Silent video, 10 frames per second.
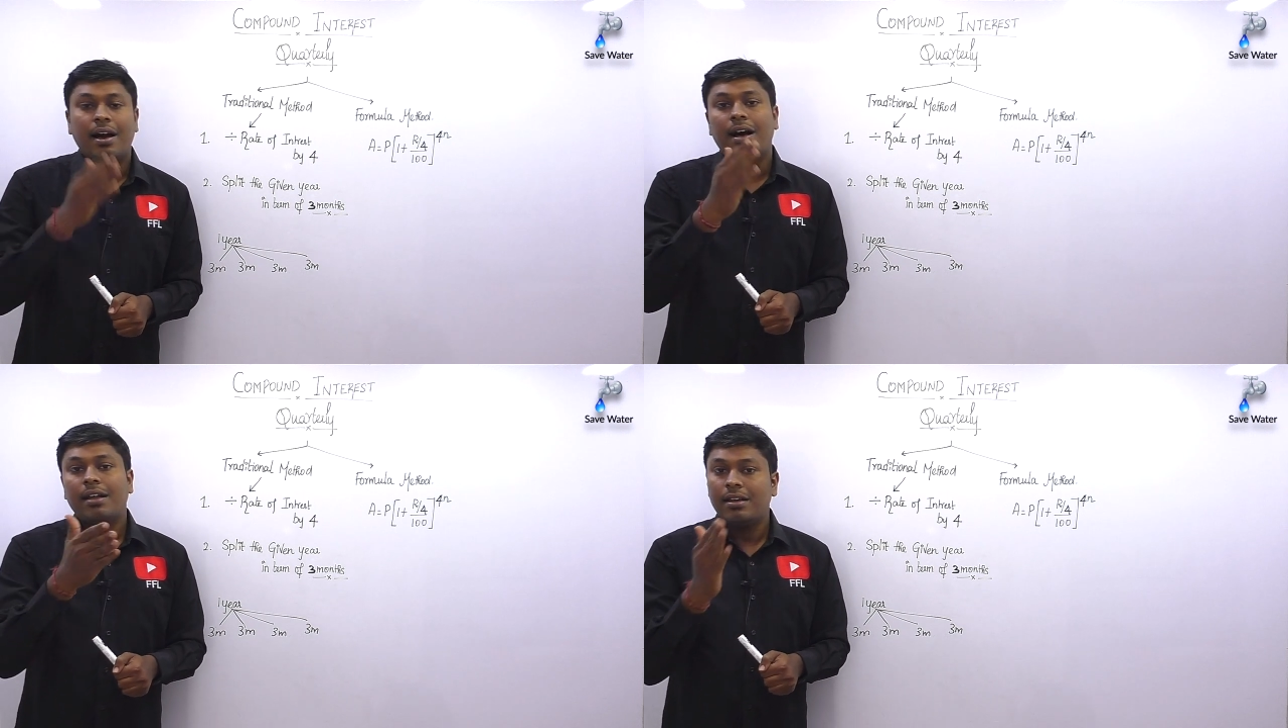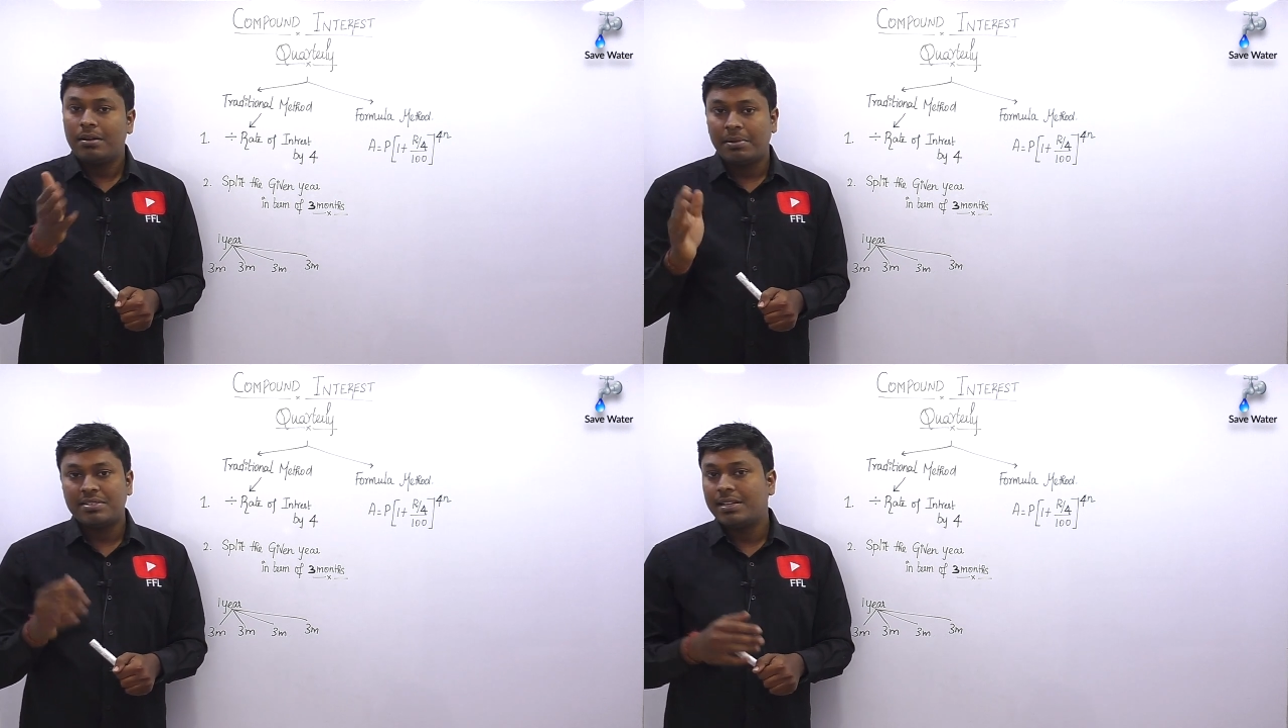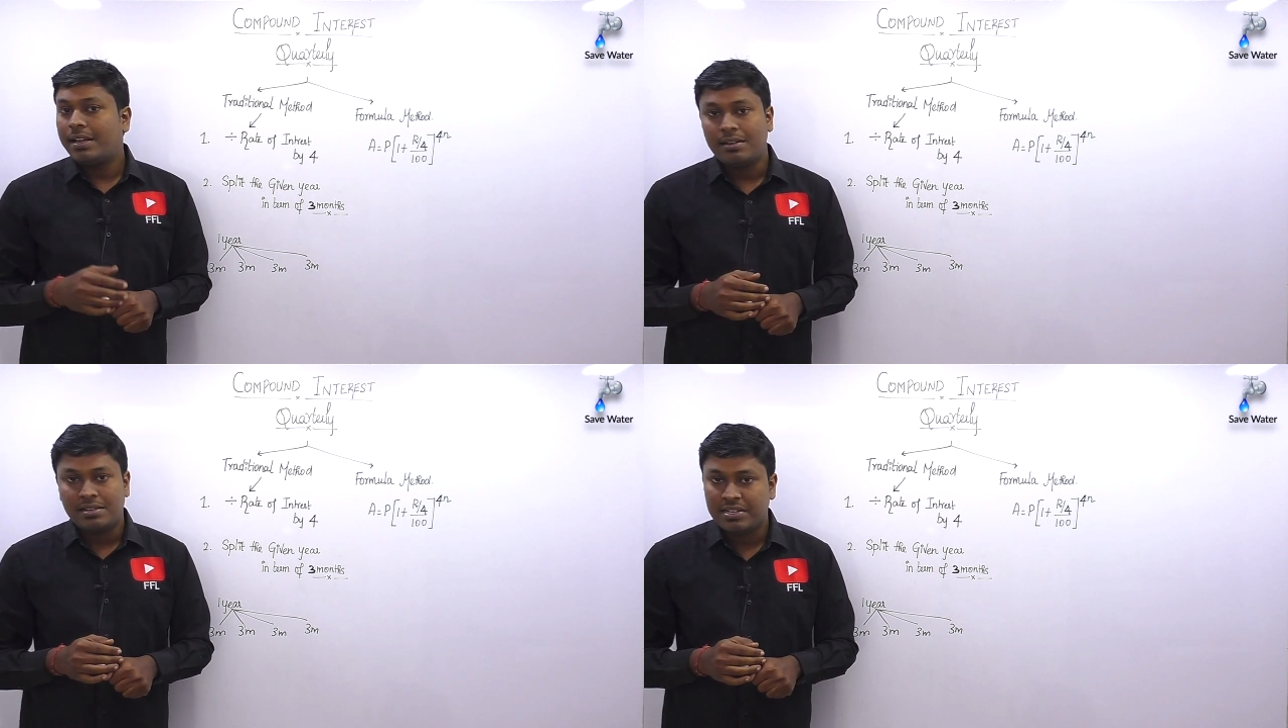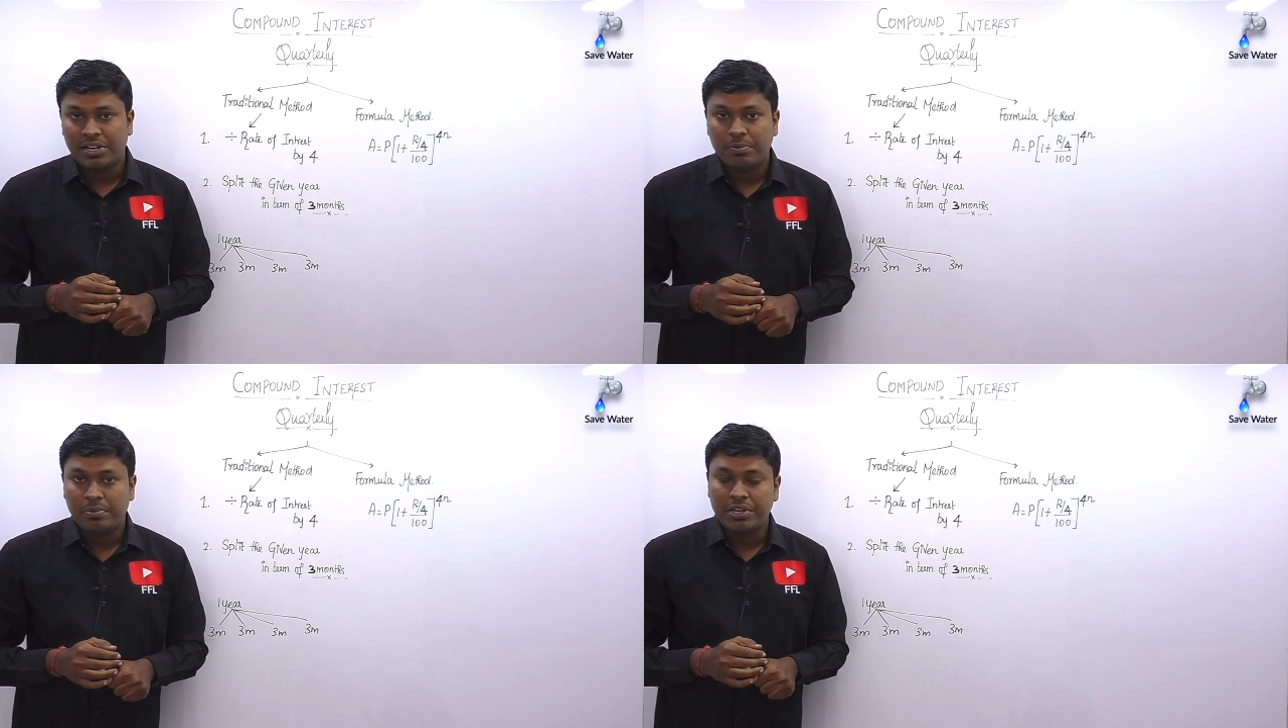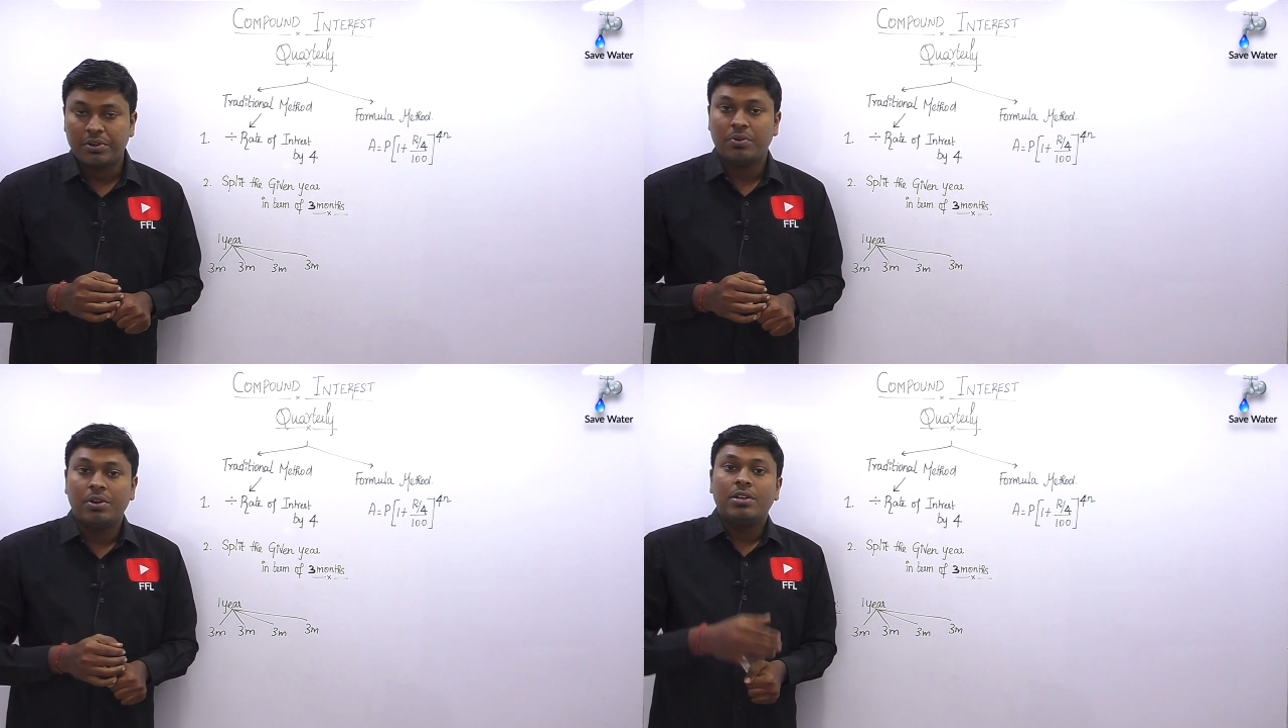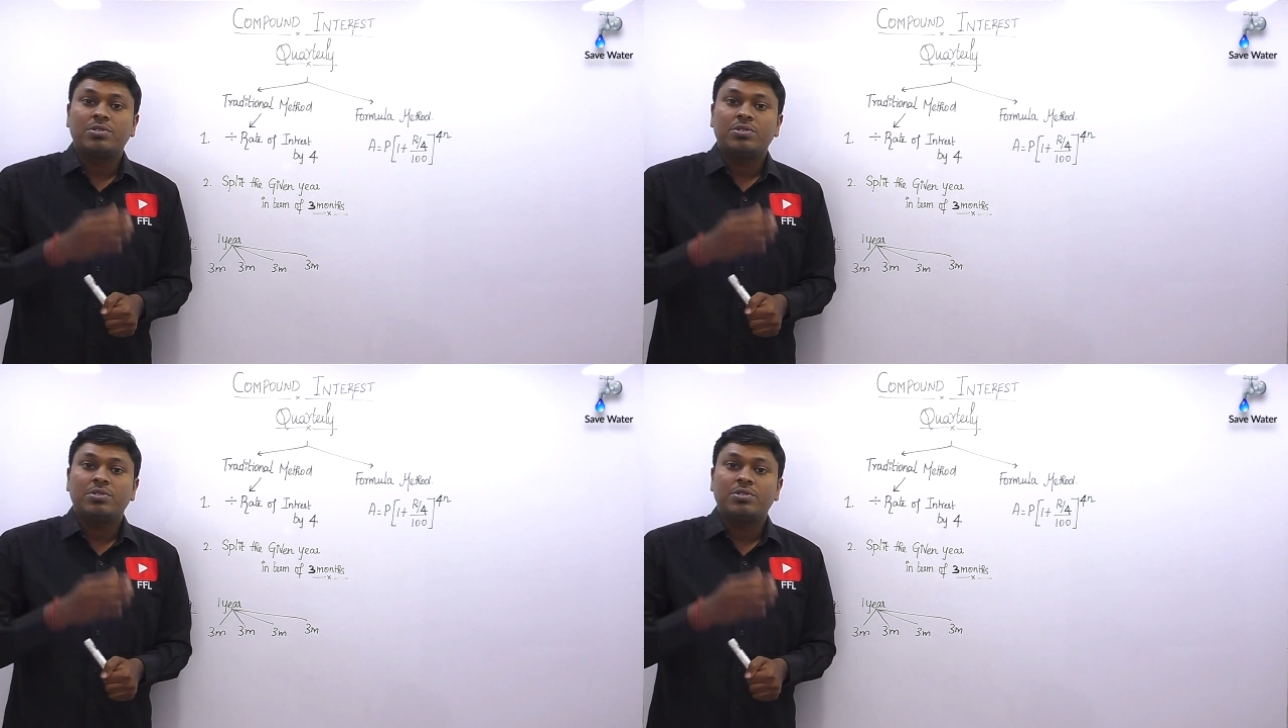ஆறு ஆறு மாதத்துக்கு இன்ட்ரெஸ்ட் கண்டுபிடிக்கணும்